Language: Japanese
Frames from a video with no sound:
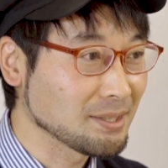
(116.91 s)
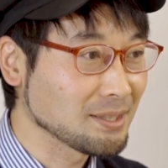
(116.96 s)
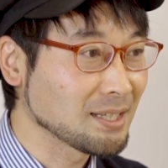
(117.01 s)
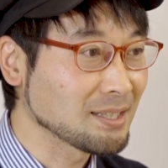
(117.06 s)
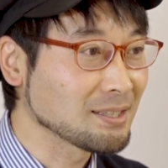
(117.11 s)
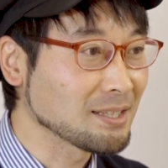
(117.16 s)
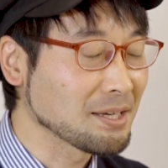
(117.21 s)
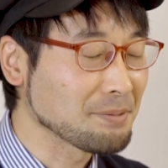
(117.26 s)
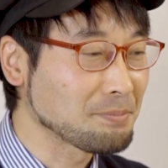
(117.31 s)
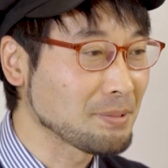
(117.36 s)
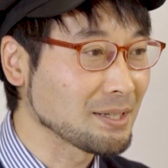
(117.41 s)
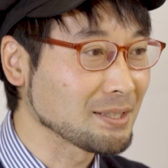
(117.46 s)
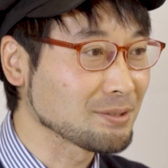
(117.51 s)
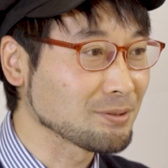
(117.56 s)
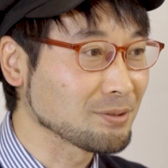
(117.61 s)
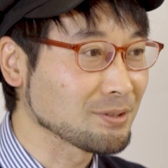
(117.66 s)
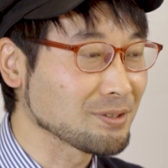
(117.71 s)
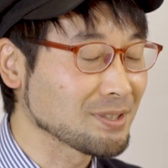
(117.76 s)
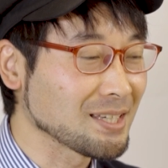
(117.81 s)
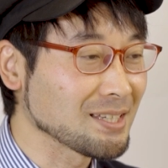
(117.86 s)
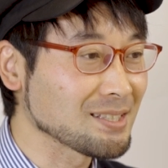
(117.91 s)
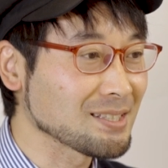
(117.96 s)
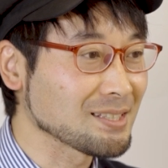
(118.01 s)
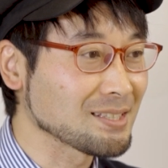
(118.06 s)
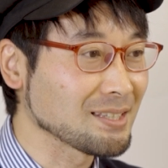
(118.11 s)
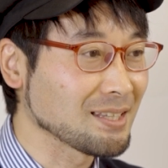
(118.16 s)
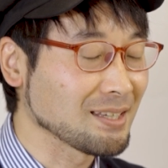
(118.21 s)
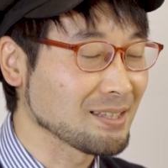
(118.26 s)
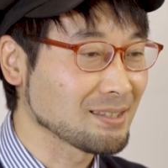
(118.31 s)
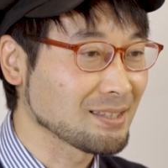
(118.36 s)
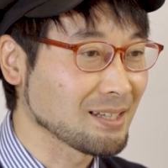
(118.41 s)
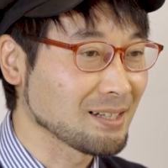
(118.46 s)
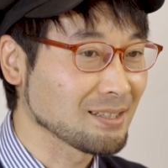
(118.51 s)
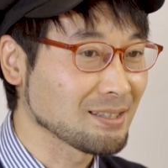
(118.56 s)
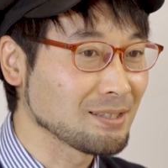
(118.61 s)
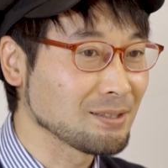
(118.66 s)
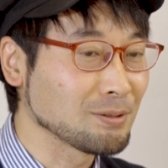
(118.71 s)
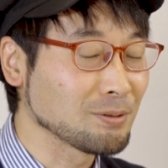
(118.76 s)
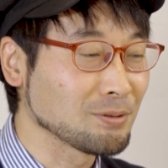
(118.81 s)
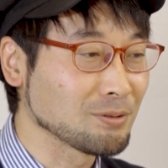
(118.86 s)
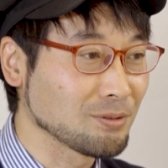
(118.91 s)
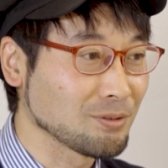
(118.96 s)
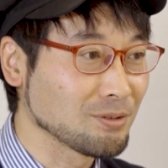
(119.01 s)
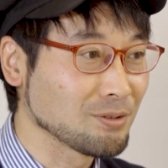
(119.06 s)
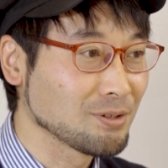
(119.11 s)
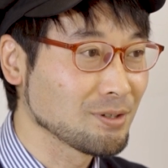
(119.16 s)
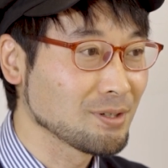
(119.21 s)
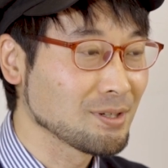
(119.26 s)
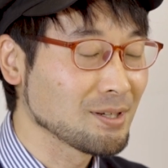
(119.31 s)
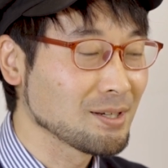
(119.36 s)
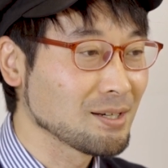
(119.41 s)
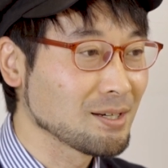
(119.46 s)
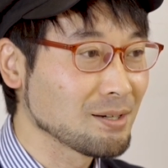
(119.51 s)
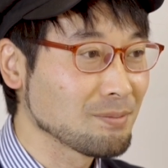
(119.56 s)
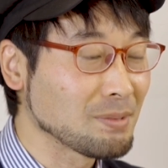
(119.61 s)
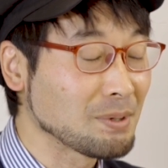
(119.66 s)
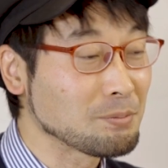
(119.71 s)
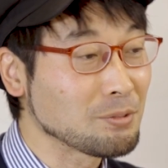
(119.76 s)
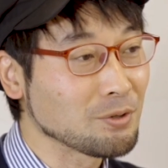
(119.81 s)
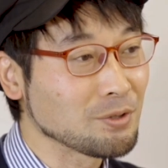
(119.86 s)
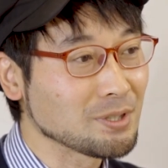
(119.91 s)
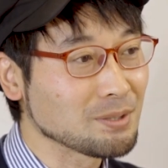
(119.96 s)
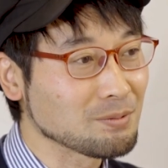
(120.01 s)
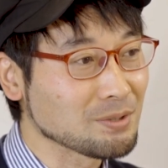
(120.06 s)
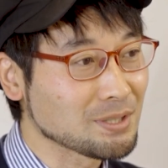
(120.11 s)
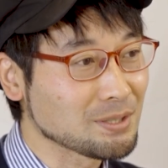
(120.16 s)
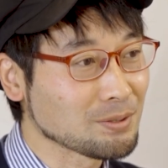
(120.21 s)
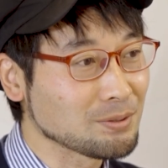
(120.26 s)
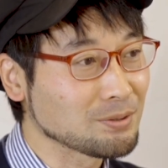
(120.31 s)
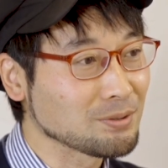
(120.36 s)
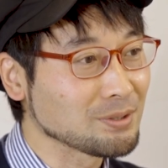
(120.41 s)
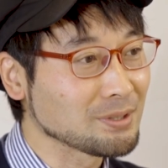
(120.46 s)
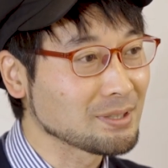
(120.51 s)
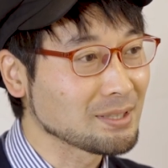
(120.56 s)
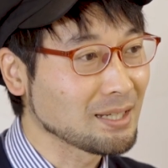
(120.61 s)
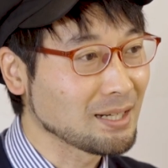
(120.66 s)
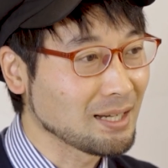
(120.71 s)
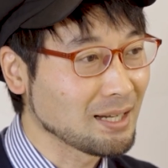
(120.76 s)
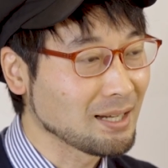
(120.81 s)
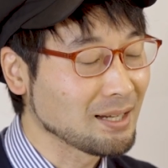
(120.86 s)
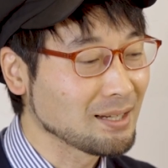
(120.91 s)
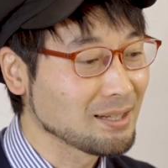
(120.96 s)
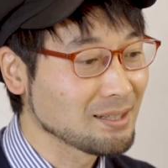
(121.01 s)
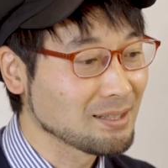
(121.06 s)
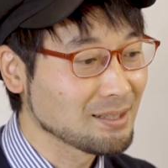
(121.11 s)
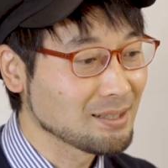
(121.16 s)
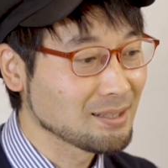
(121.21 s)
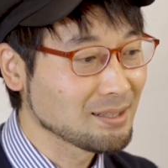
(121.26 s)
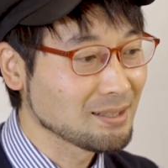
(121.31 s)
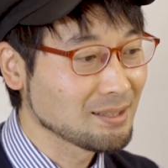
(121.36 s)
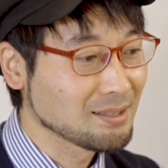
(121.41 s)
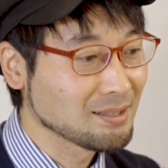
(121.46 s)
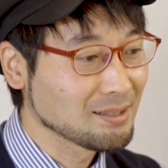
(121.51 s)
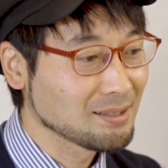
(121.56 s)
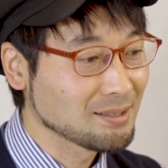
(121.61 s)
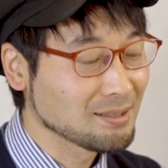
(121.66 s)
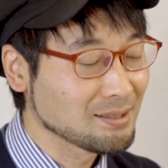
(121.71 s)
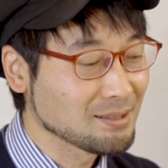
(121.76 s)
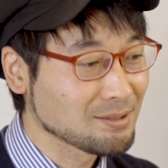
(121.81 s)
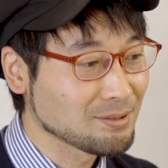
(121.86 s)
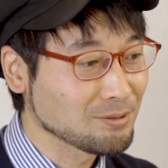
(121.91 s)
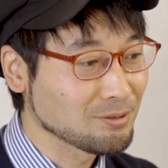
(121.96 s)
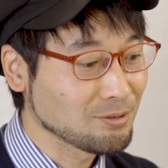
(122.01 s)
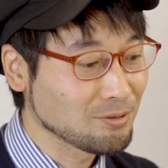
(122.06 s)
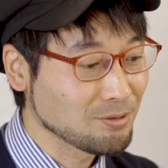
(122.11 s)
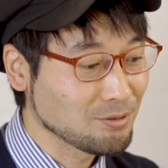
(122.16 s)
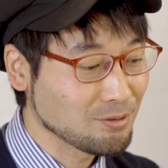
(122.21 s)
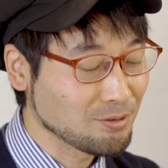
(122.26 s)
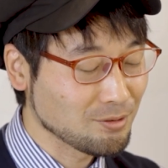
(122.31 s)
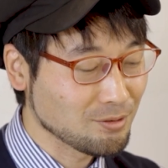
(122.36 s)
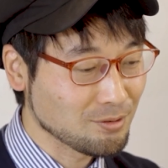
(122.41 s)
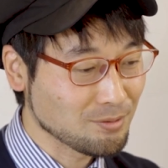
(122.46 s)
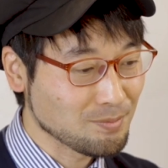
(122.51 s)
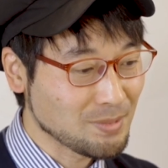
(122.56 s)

なんでやっぱりそういう景色で行ったり企業の、まあ、病院でも仕事行ったらその